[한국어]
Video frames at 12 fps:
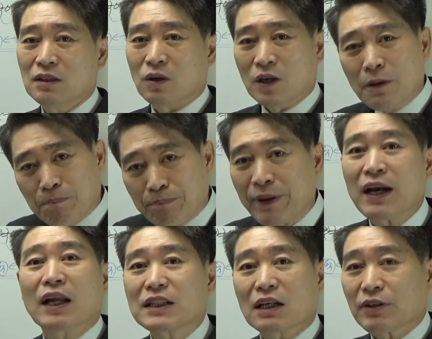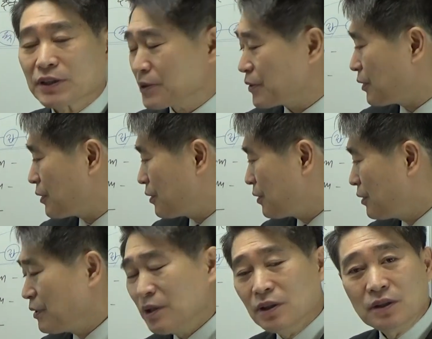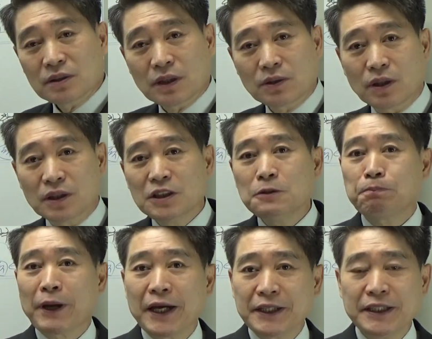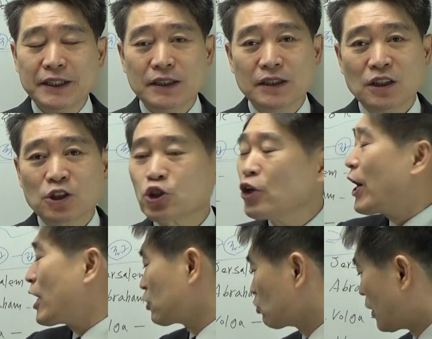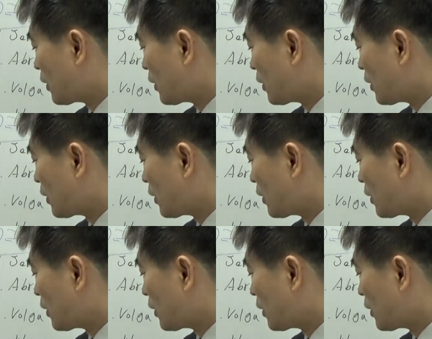원래 벨라다고 했어요. 그래서 이 벨이 서양으로